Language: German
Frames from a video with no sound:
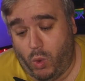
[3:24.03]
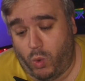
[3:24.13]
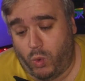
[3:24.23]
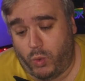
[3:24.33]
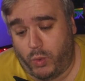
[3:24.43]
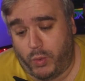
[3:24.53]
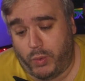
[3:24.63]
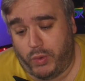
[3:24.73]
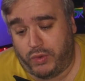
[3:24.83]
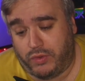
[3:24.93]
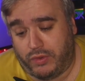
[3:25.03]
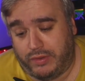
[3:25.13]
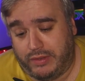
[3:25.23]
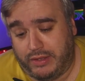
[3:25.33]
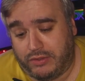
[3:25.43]
Und äh,
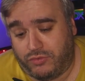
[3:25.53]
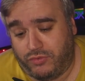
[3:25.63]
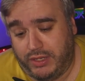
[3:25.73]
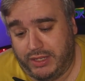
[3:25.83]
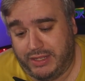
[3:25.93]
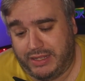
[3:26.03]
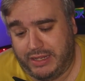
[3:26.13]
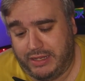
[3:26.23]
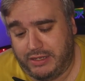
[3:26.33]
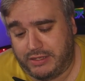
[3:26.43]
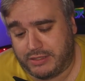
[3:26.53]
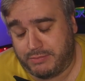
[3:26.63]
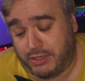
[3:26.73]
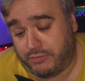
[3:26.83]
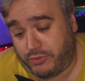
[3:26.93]
deswegen gehe ich jetzt
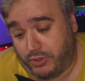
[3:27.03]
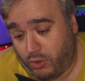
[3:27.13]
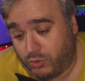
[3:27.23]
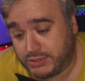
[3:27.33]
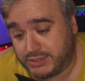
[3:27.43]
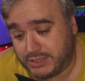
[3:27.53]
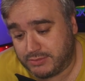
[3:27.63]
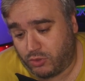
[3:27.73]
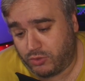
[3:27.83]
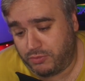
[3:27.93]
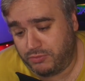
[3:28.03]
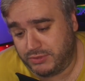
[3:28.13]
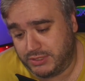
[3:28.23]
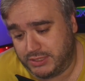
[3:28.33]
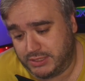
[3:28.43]
mal davon aus, dass auch
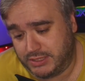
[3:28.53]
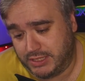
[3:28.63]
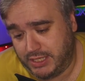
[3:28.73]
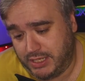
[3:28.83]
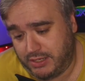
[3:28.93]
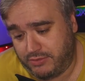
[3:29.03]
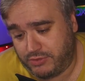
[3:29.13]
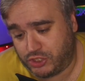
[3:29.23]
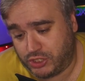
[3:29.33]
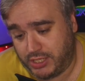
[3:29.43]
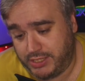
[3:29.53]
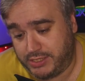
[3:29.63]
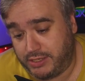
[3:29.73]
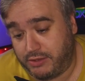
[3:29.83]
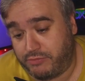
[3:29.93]
sehr
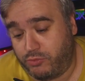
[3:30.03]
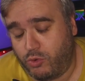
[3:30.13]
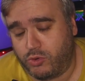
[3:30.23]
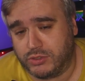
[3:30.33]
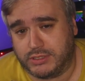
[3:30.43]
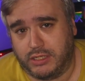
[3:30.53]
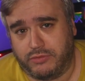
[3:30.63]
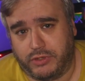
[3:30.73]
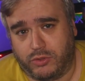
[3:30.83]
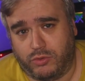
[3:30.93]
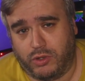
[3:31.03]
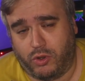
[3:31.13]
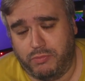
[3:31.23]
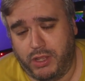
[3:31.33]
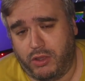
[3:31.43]
wahrscheinlich der Fokus der Entwicklung
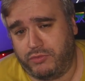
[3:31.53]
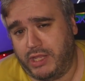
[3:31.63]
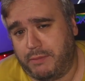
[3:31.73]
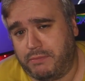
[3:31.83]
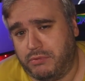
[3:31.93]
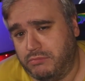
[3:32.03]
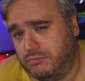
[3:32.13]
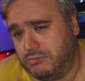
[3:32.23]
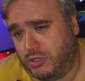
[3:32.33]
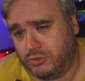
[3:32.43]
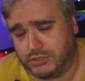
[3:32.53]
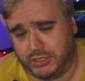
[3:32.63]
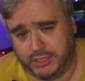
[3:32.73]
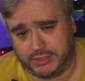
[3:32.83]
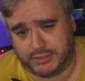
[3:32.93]
auch mehr auf die App
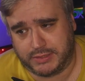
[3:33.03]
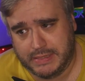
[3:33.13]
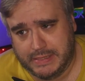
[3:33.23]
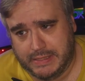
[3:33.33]
ausgelegt ist